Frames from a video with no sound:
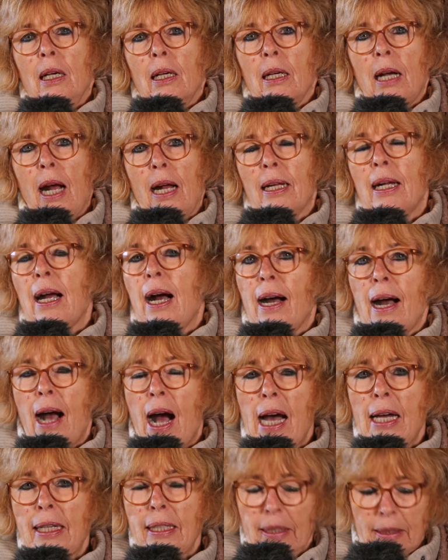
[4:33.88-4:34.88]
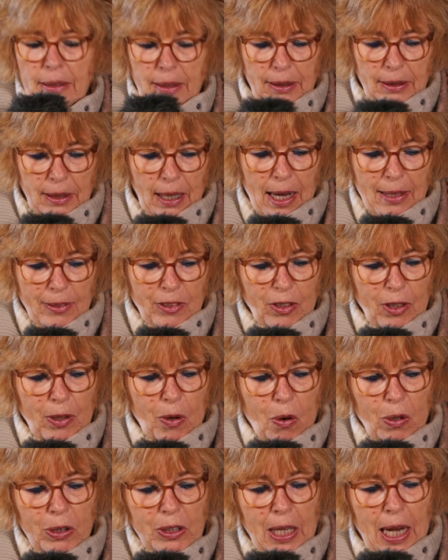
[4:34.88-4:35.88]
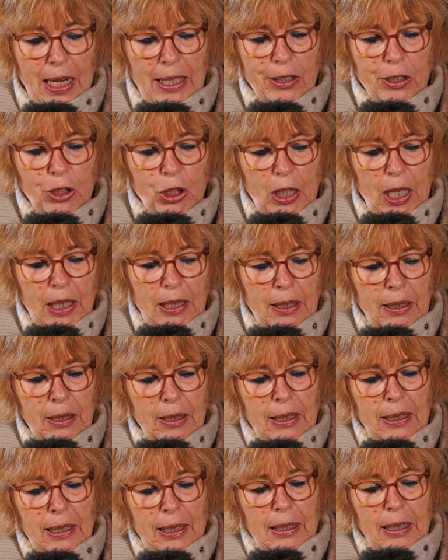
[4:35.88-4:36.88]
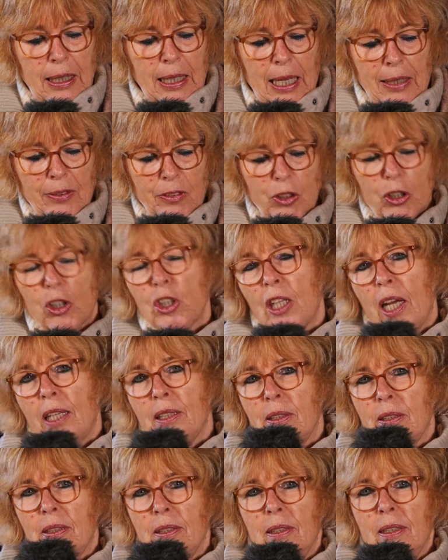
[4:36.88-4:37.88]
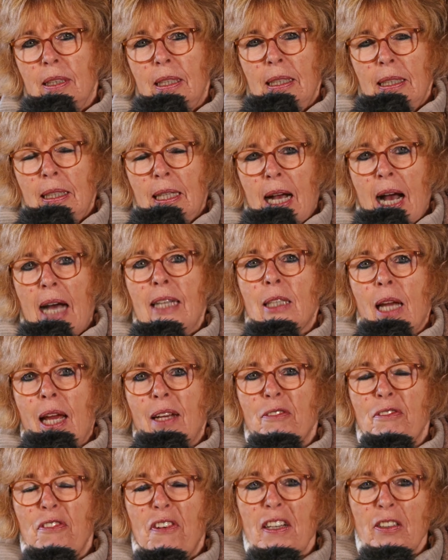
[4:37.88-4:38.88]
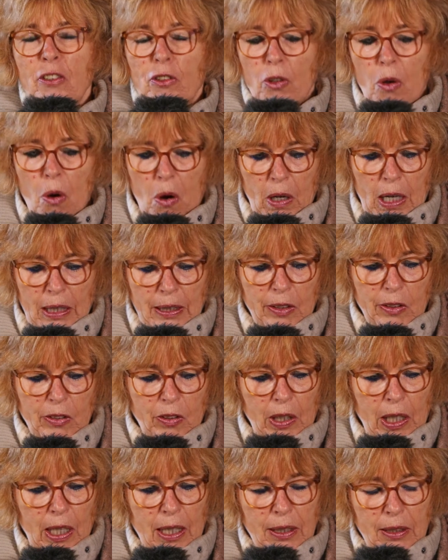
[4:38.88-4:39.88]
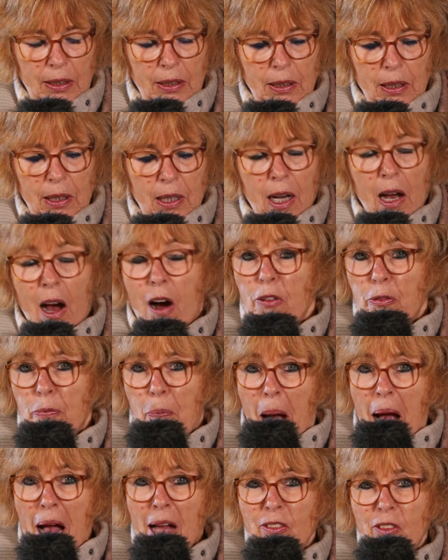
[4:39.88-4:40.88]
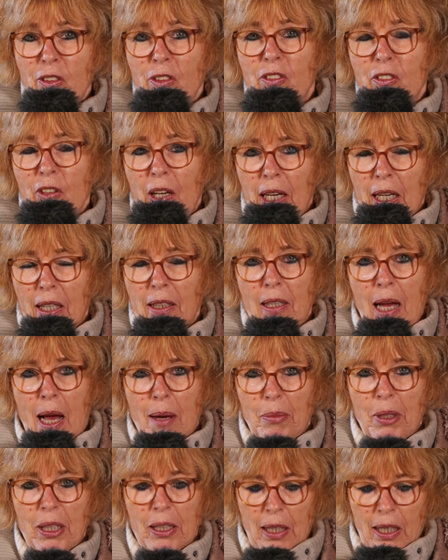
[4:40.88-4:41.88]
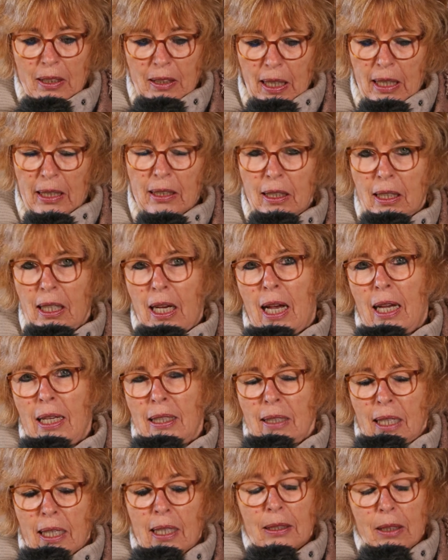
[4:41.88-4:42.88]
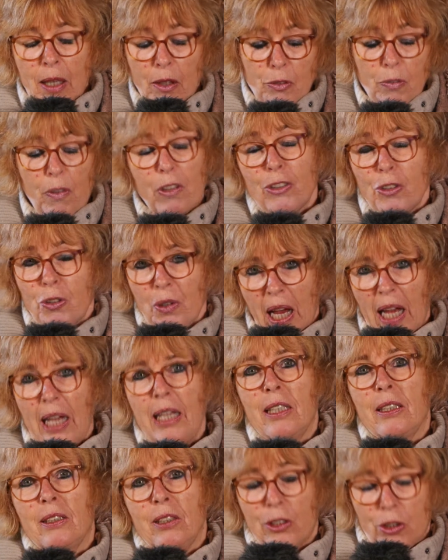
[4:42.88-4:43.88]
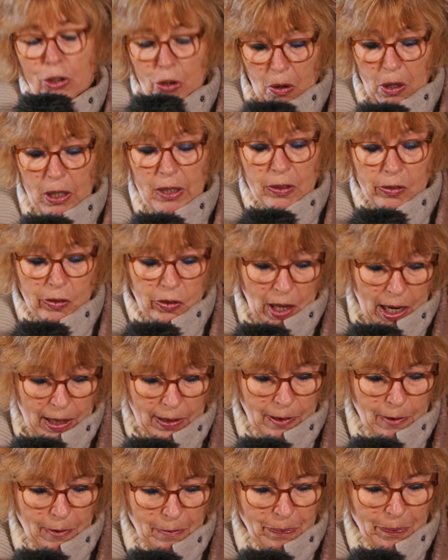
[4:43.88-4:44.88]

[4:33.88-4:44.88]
Kalka radelt, 13 Orte eine Stadt. Die ganze Stadt hat ein Fest organisiert auf Basis ehrenamtlicher Tätigkeit. Das war schon echt eine tolle Sache.